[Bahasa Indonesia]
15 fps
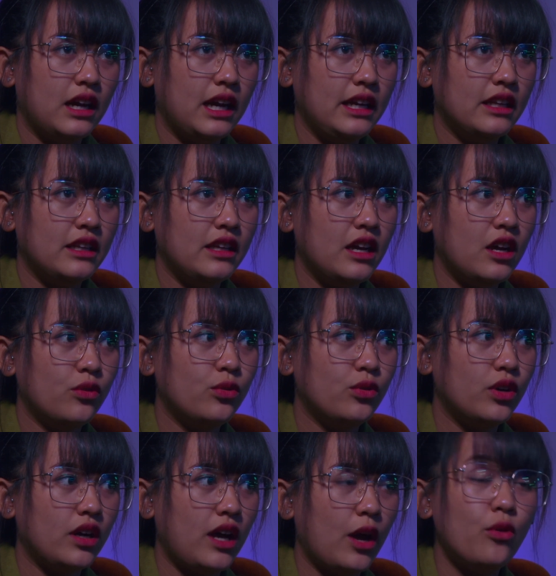akhirnya
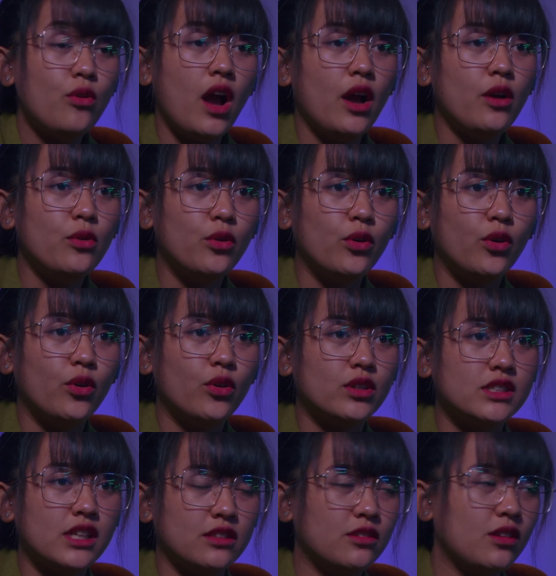aku aku nganggur
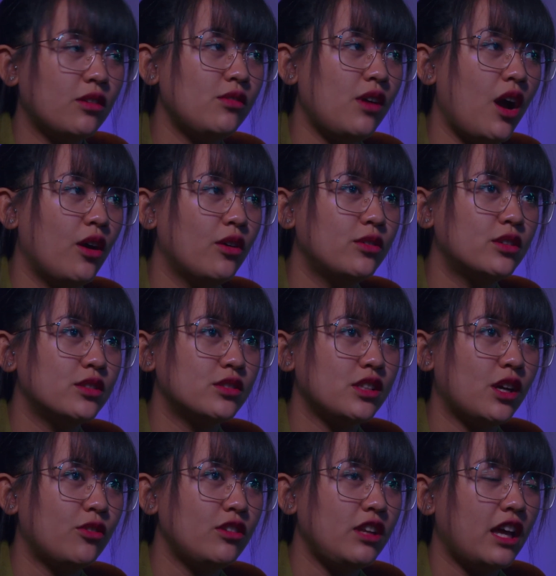saat itu aku nganggur terus
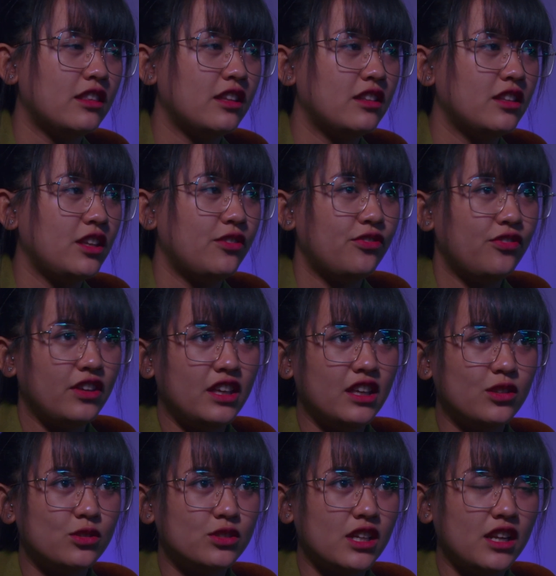aku liatin
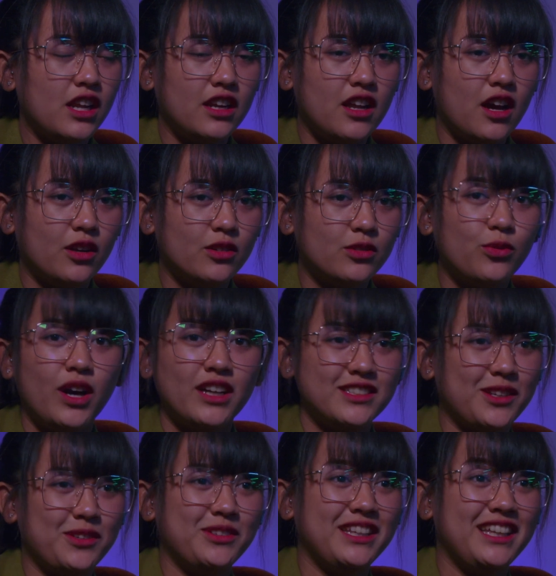TV terus ada dangdut wah
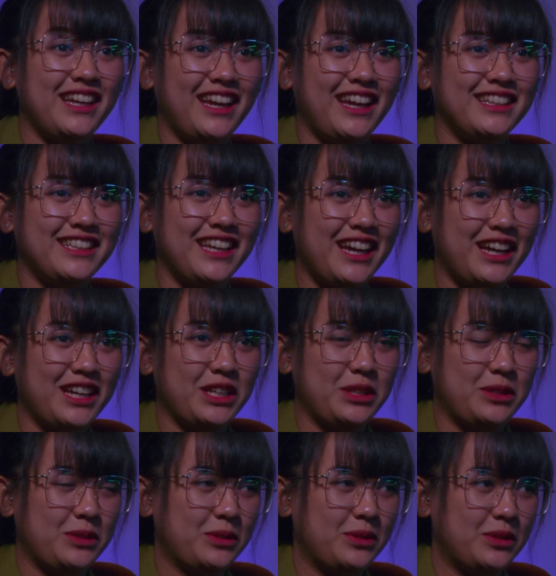seru nih
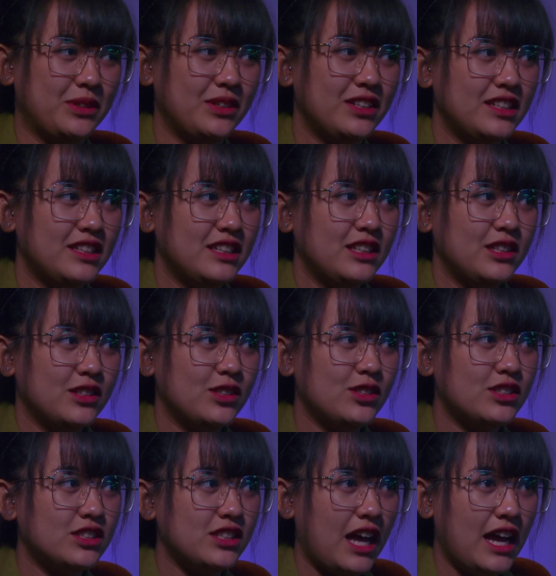kayaknya gitu
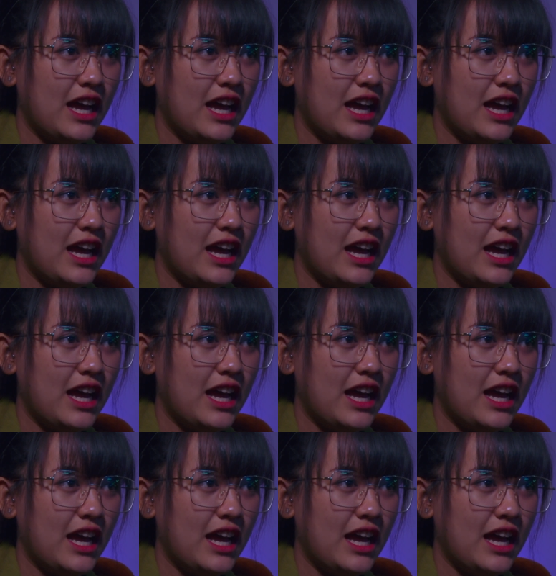terus